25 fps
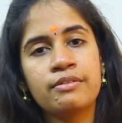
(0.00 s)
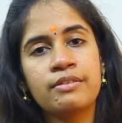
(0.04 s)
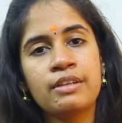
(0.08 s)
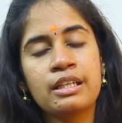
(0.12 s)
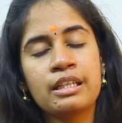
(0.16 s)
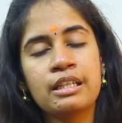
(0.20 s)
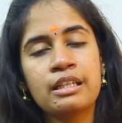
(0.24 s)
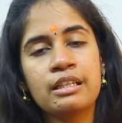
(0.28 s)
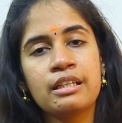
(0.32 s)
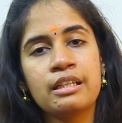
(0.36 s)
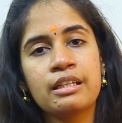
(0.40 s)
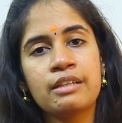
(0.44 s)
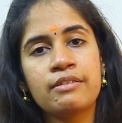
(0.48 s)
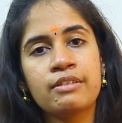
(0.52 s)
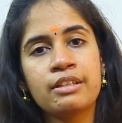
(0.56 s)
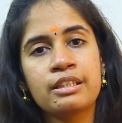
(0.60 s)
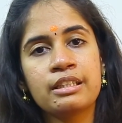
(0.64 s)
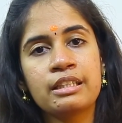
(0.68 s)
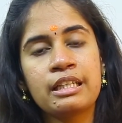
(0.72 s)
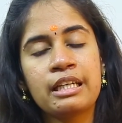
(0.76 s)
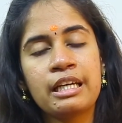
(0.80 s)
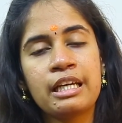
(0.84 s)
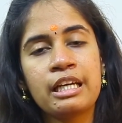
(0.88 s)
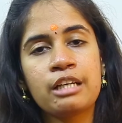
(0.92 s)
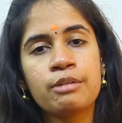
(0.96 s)
వేరే
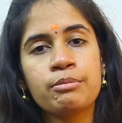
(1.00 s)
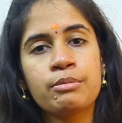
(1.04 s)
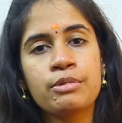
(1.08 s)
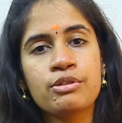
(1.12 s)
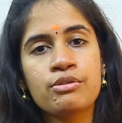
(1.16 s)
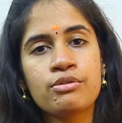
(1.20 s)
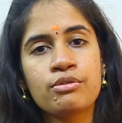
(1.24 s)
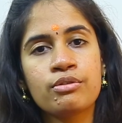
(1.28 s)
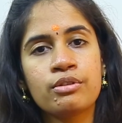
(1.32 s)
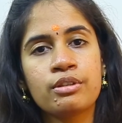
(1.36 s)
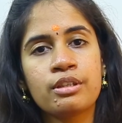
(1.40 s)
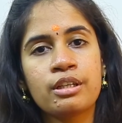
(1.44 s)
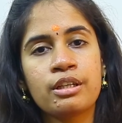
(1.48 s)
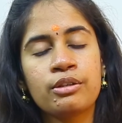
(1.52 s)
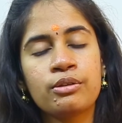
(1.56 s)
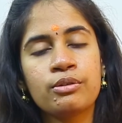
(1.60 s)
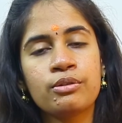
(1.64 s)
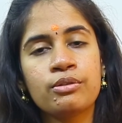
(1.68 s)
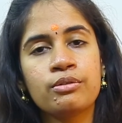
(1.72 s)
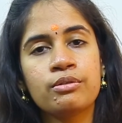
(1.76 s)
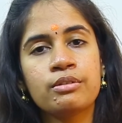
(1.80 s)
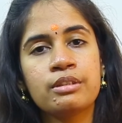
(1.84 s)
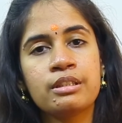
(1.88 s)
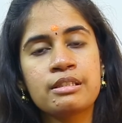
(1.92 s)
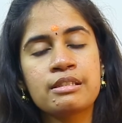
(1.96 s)
ఏవైతే ఎయిల్మెంట్స్
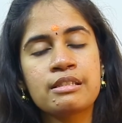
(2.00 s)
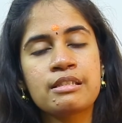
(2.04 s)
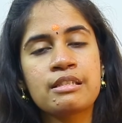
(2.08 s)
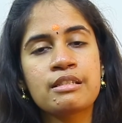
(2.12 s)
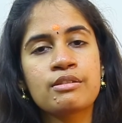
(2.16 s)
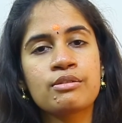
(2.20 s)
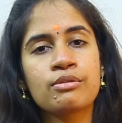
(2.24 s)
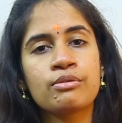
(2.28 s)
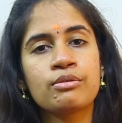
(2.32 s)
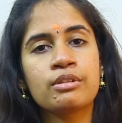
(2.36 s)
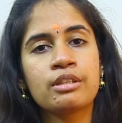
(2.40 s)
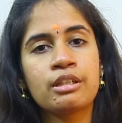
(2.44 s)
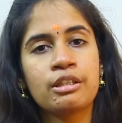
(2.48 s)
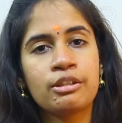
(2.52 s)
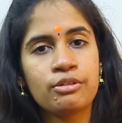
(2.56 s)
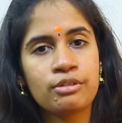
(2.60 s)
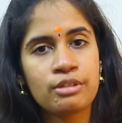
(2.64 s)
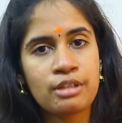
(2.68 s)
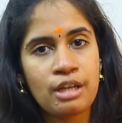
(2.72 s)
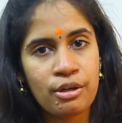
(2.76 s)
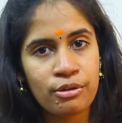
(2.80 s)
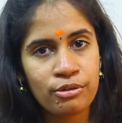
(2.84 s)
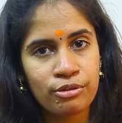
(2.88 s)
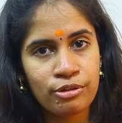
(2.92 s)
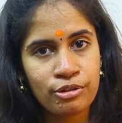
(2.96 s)
ఉంటాయో డిజీజెస్ ఉంటాయో
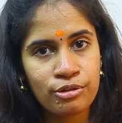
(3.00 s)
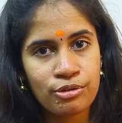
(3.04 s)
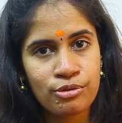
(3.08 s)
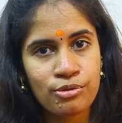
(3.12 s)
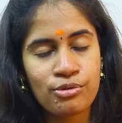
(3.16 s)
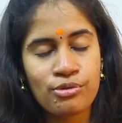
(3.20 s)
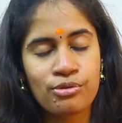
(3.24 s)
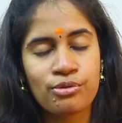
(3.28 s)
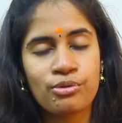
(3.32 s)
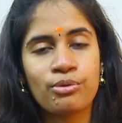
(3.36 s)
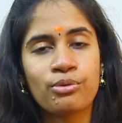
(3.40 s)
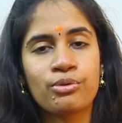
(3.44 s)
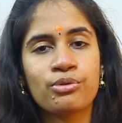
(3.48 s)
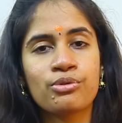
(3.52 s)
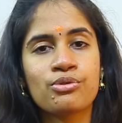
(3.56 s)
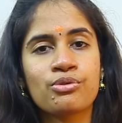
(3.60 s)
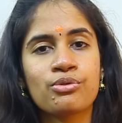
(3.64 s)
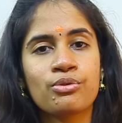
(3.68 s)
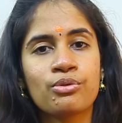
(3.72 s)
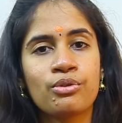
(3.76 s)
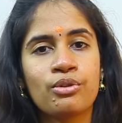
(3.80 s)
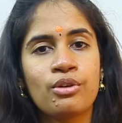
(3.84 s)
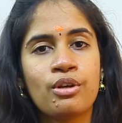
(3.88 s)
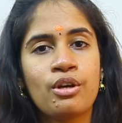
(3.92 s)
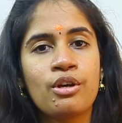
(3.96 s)
రాకుండా
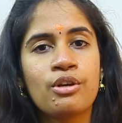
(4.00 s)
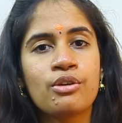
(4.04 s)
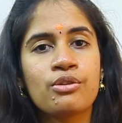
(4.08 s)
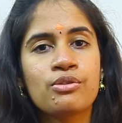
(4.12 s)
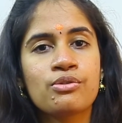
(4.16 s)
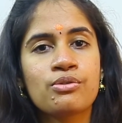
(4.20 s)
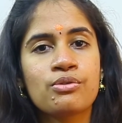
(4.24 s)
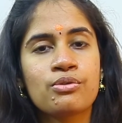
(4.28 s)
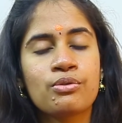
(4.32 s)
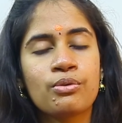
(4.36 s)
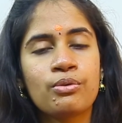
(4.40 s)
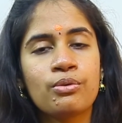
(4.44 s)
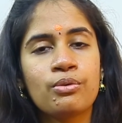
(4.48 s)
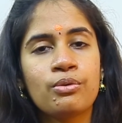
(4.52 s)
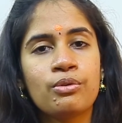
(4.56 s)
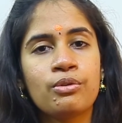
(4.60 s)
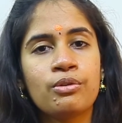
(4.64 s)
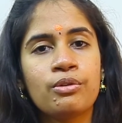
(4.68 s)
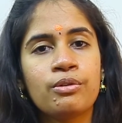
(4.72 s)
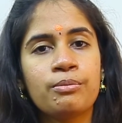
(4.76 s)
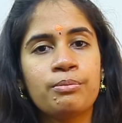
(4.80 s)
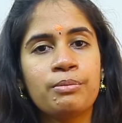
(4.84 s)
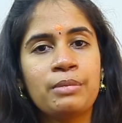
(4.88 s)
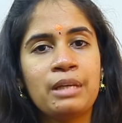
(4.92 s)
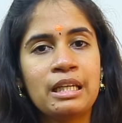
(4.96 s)
చూసుకోవచ్చు సో
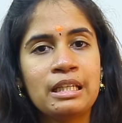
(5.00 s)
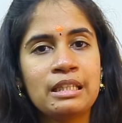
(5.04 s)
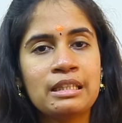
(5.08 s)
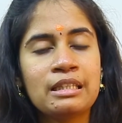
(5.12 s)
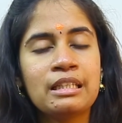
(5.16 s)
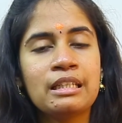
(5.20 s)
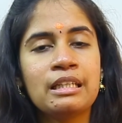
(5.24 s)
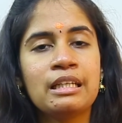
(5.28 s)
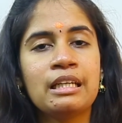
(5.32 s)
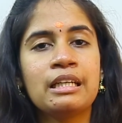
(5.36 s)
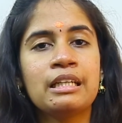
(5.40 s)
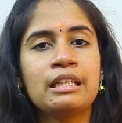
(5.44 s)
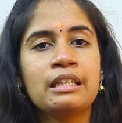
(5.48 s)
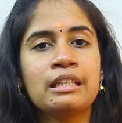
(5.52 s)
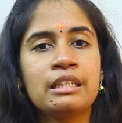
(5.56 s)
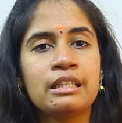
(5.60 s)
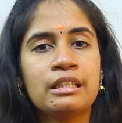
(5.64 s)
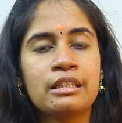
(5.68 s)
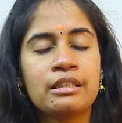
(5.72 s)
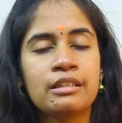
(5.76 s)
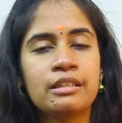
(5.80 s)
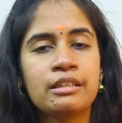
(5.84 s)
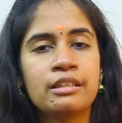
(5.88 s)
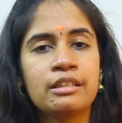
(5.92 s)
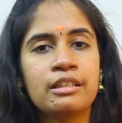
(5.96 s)
మెయిన్ థింగ్ ఏంటి
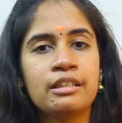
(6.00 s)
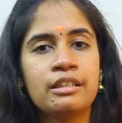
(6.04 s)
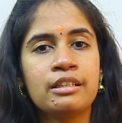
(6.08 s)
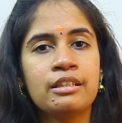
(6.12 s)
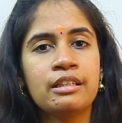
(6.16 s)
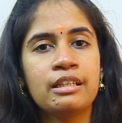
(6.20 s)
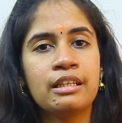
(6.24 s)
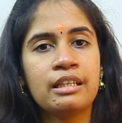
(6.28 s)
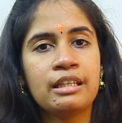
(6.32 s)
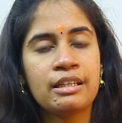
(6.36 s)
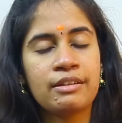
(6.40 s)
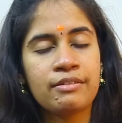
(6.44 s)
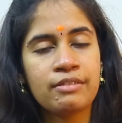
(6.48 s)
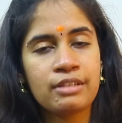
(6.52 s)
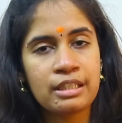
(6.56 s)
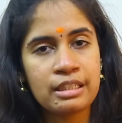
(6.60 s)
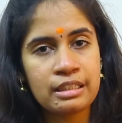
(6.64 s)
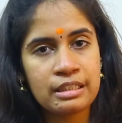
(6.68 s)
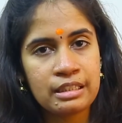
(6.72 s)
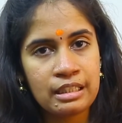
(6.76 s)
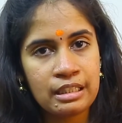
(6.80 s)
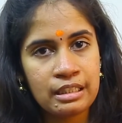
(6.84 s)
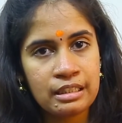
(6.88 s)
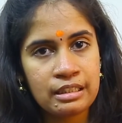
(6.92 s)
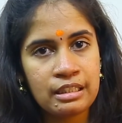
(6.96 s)
అంటే
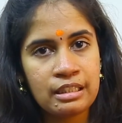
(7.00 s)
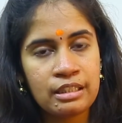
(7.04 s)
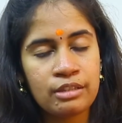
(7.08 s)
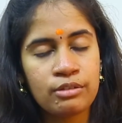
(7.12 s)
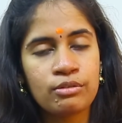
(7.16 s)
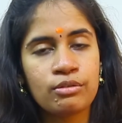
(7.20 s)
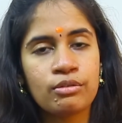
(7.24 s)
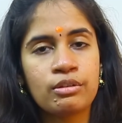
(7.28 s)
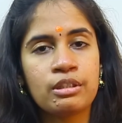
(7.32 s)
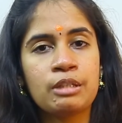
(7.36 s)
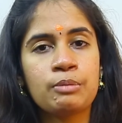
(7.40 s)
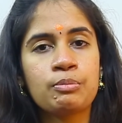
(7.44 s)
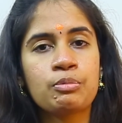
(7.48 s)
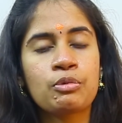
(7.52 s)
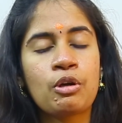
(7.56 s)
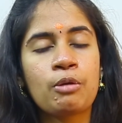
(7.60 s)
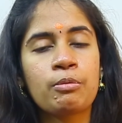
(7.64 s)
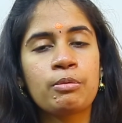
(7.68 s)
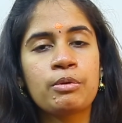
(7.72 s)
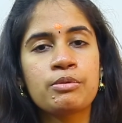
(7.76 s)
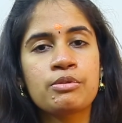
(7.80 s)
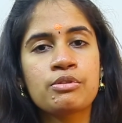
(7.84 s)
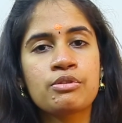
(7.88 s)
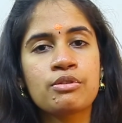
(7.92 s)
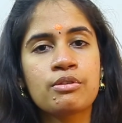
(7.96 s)
ఎవరైతే దీంతో ఈ
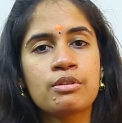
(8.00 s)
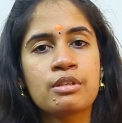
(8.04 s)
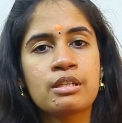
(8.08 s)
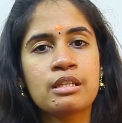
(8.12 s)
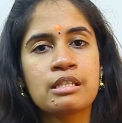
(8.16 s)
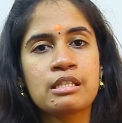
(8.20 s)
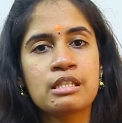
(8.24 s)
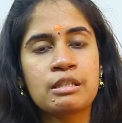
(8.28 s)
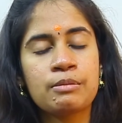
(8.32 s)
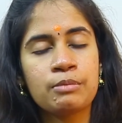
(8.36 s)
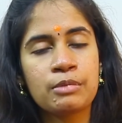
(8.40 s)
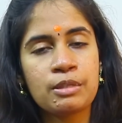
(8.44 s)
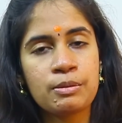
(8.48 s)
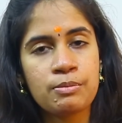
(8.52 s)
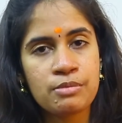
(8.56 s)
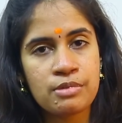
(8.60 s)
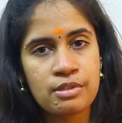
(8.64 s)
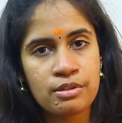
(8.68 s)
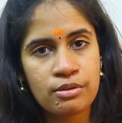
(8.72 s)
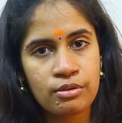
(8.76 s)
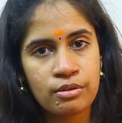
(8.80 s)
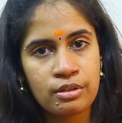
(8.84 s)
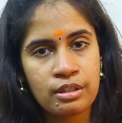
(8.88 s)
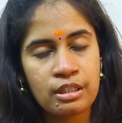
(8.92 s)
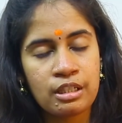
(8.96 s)
ప్రాబ్లమ్స్తోని
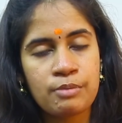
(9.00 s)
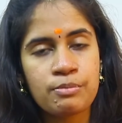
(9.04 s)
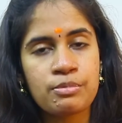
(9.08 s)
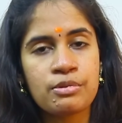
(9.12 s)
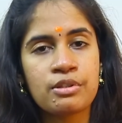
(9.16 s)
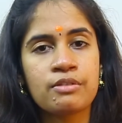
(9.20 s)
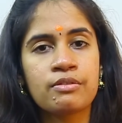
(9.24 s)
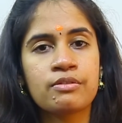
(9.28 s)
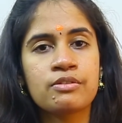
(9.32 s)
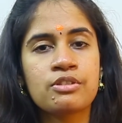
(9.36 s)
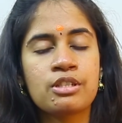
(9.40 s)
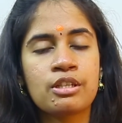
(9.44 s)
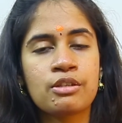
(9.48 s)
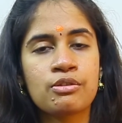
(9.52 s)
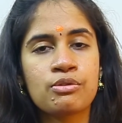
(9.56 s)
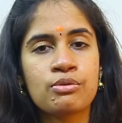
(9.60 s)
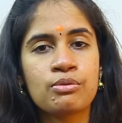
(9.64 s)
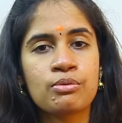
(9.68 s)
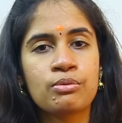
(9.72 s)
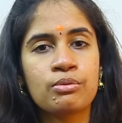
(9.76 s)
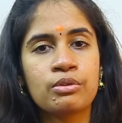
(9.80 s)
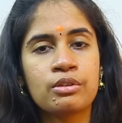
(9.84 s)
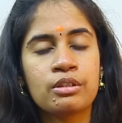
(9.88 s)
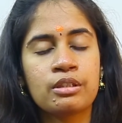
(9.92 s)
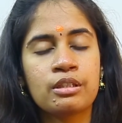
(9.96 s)
సిమ్టమ్స్తో అబ్జర్వ్
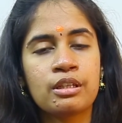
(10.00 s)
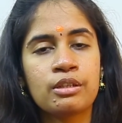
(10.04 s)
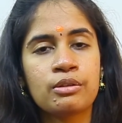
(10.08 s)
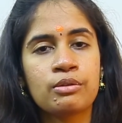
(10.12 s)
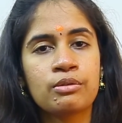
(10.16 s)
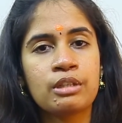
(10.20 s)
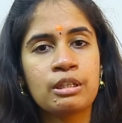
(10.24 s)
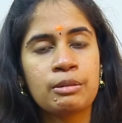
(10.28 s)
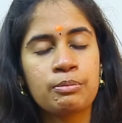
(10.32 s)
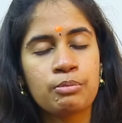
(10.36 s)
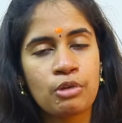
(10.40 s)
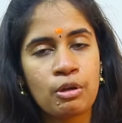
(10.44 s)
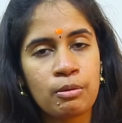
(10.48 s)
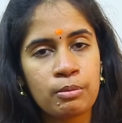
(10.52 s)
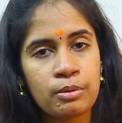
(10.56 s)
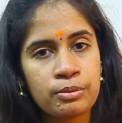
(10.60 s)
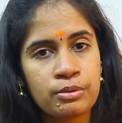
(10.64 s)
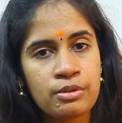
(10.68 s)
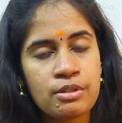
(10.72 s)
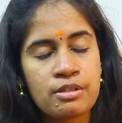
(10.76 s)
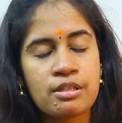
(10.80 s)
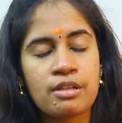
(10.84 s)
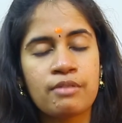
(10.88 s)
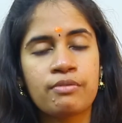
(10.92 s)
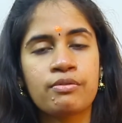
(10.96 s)
చేస్తూ ఉంటున్నారో ఈ
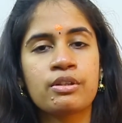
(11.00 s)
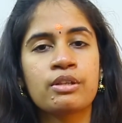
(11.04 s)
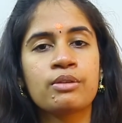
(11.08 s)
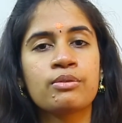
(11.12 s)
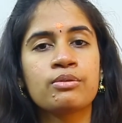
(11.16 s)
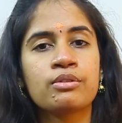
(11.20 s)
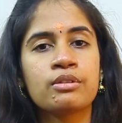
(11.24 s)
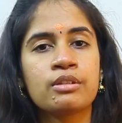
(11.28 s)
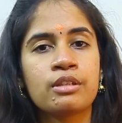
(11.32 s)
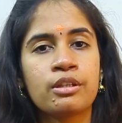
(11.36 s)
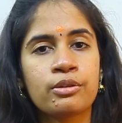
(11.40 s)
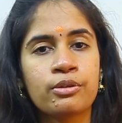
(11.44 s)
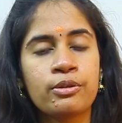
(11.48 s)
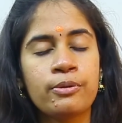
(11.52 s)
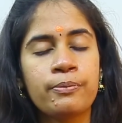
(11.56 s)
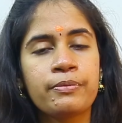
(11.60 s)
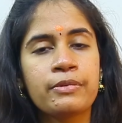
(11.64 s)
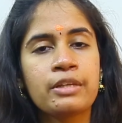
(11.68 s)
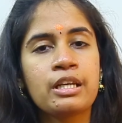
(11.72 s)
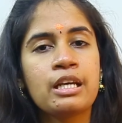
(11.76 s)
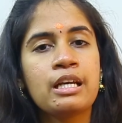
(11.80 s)
ప్రాబ్లమ్తో సఫర్ అవుతున్నారో